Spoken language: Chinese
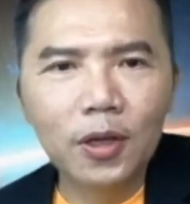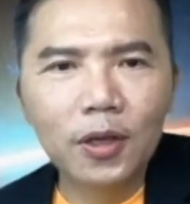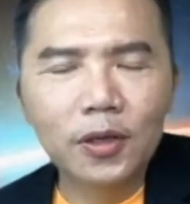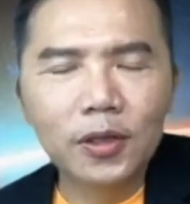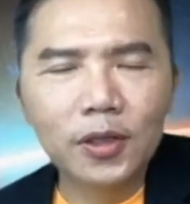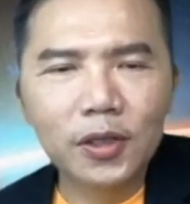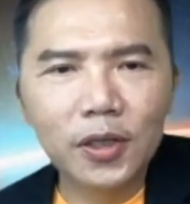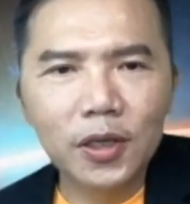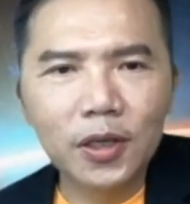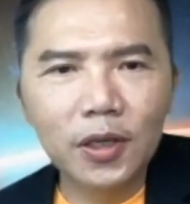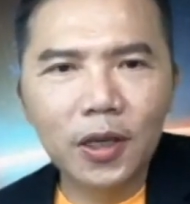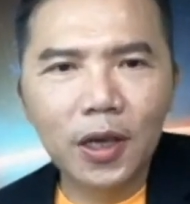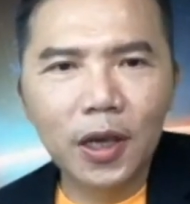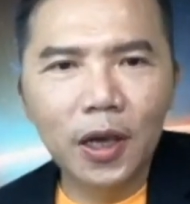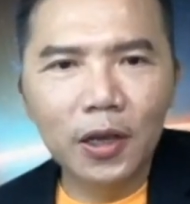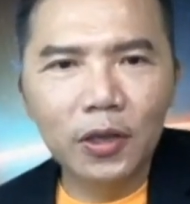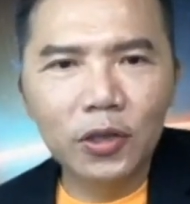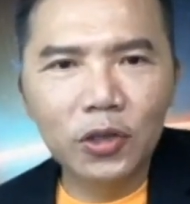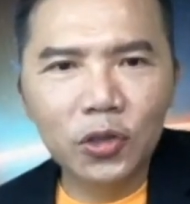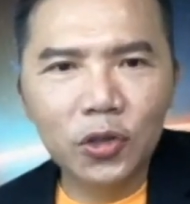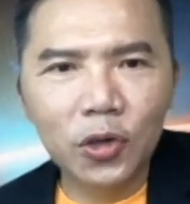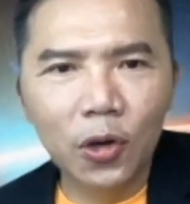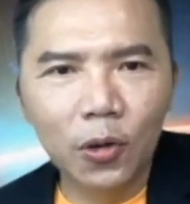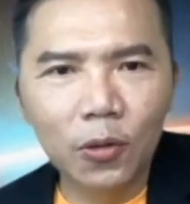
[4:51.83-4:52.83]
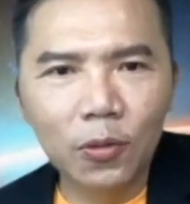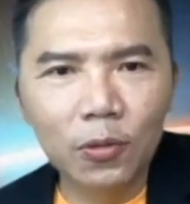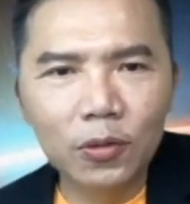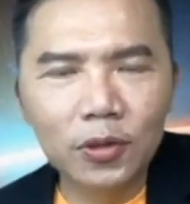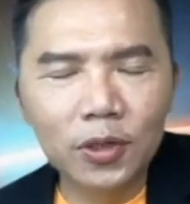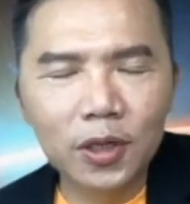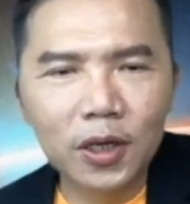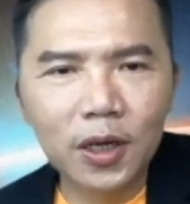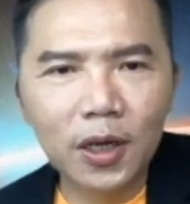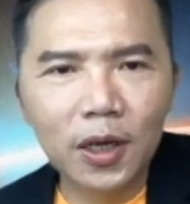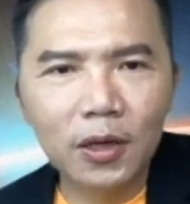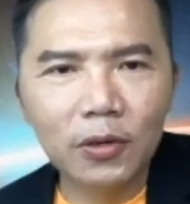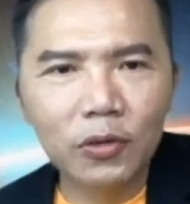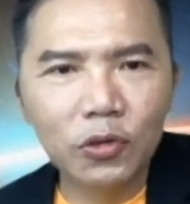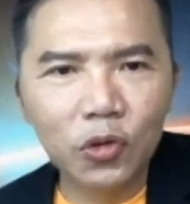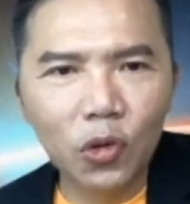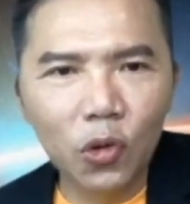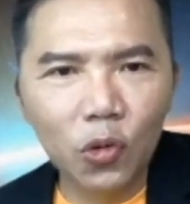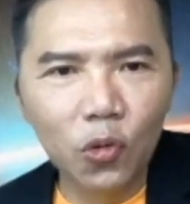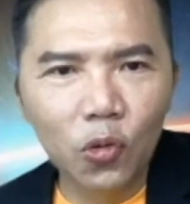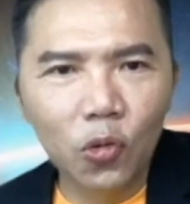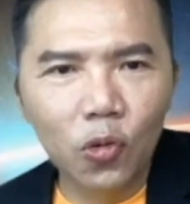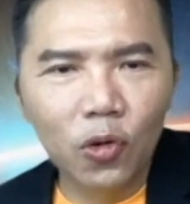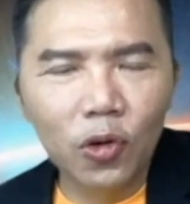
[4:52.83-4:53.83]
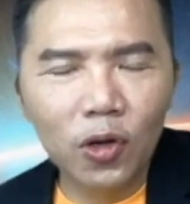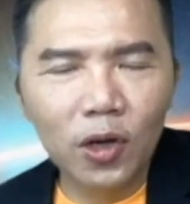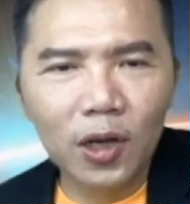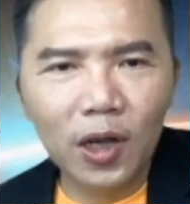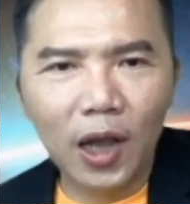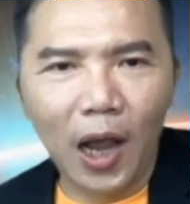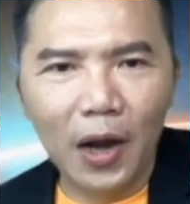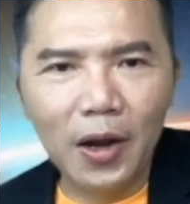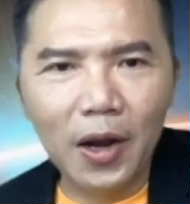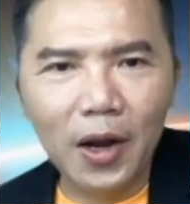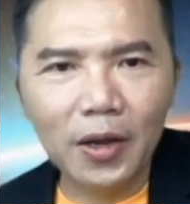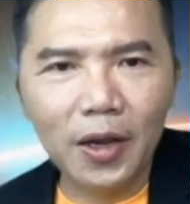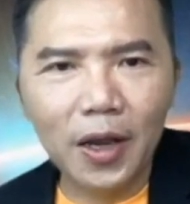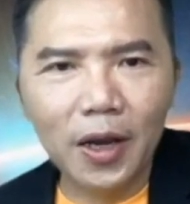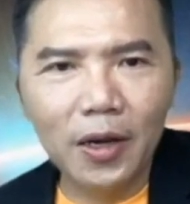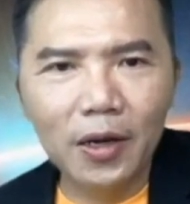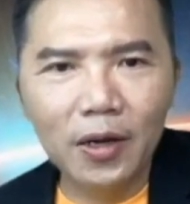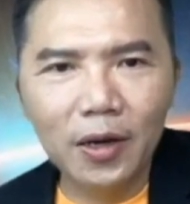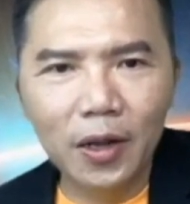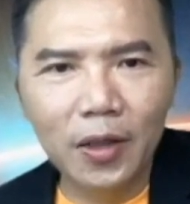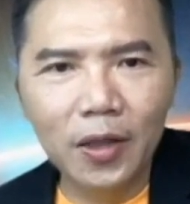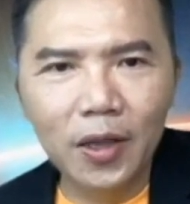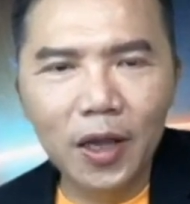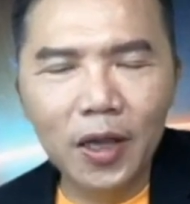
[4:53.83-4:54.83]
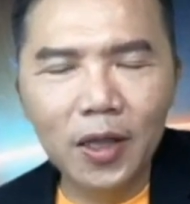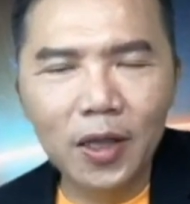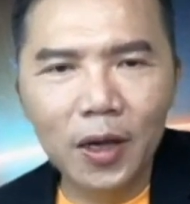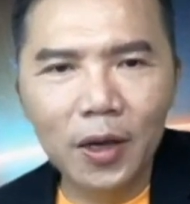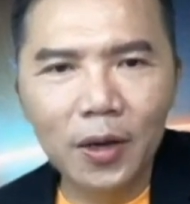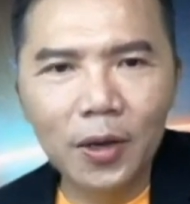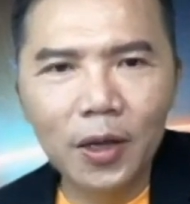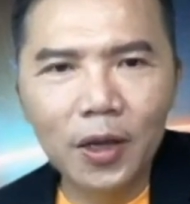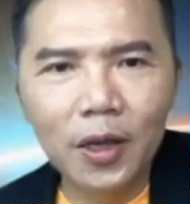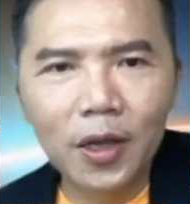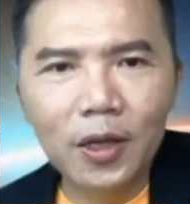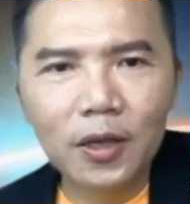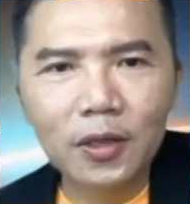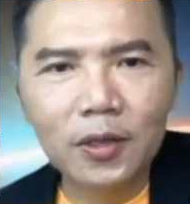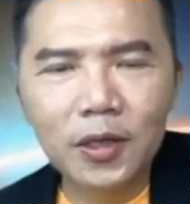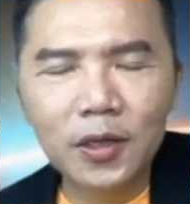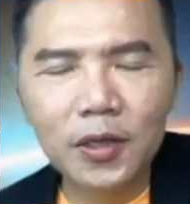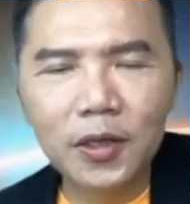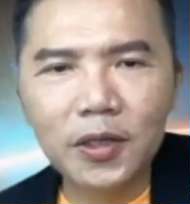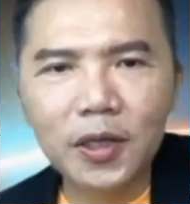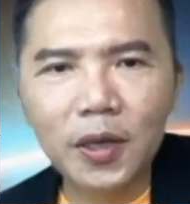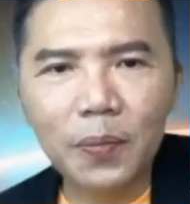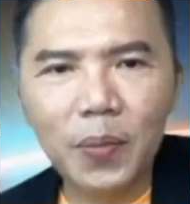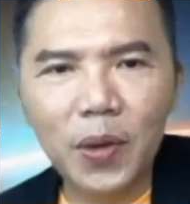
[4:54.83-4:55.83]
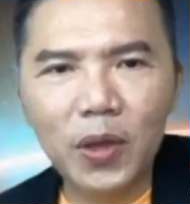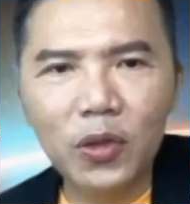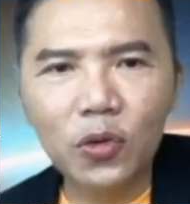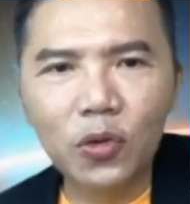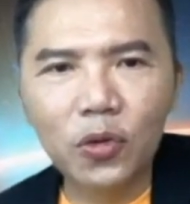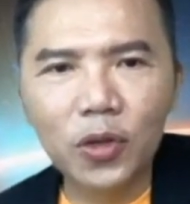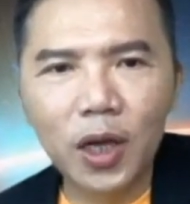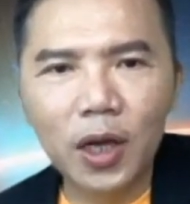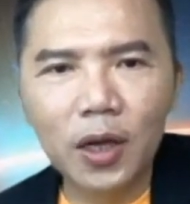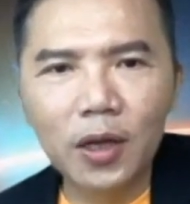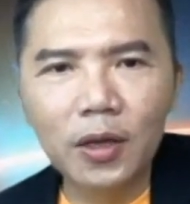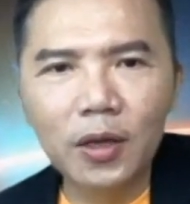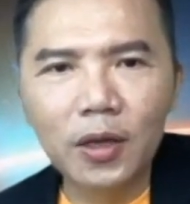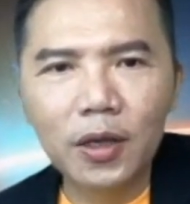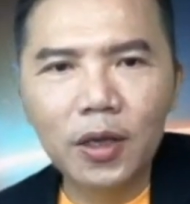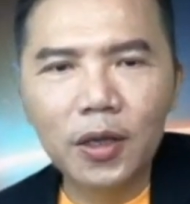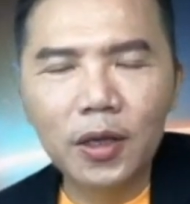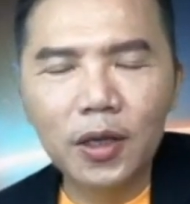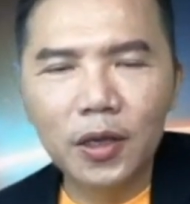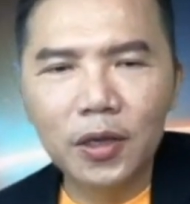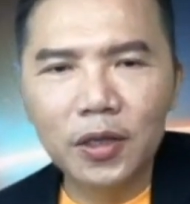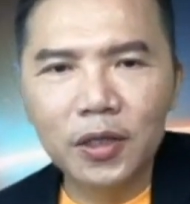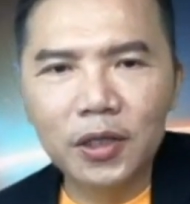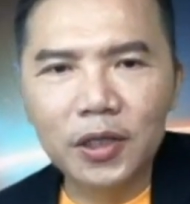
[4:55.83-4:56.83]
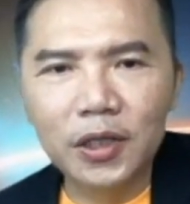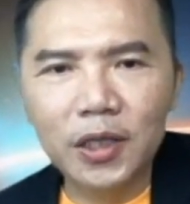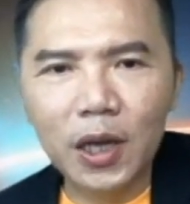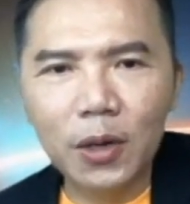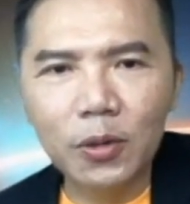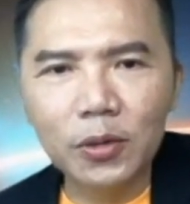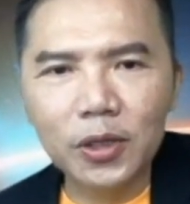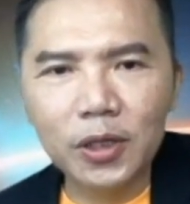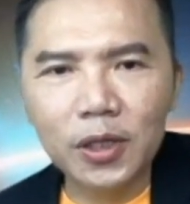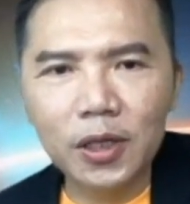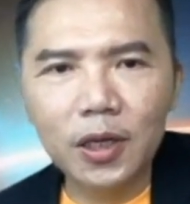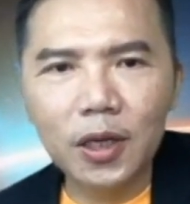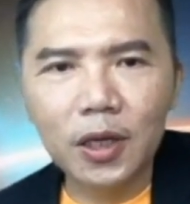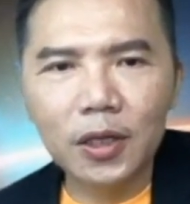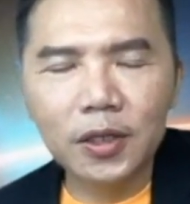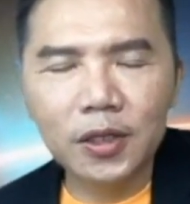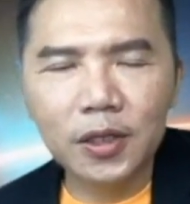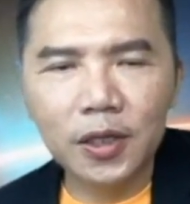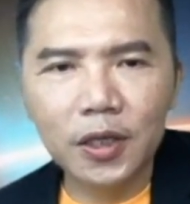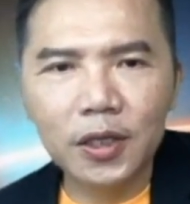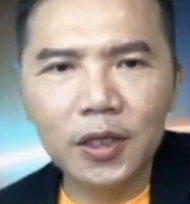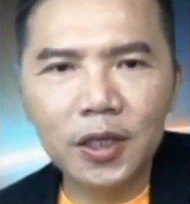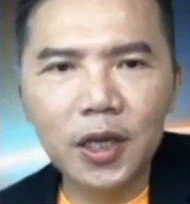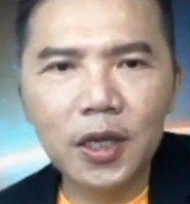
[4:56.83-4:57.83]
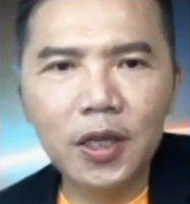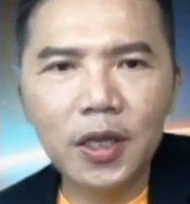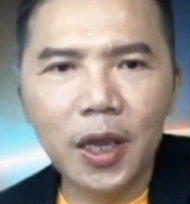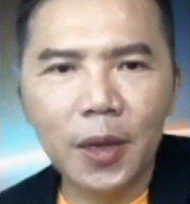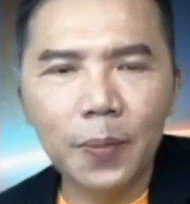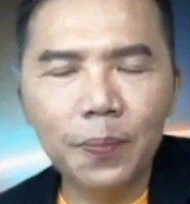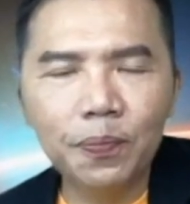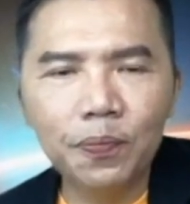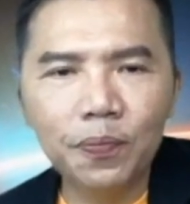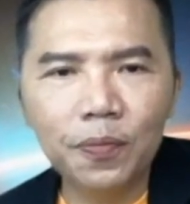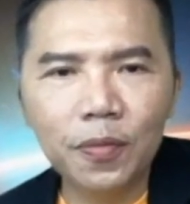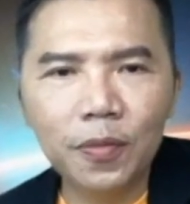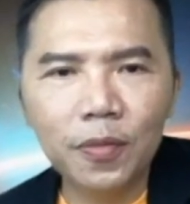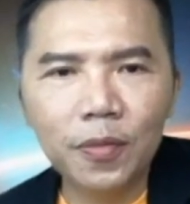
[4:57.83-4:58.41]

是可从这个动物感染给人类的。其实这个病毒呢，已消失了十七年，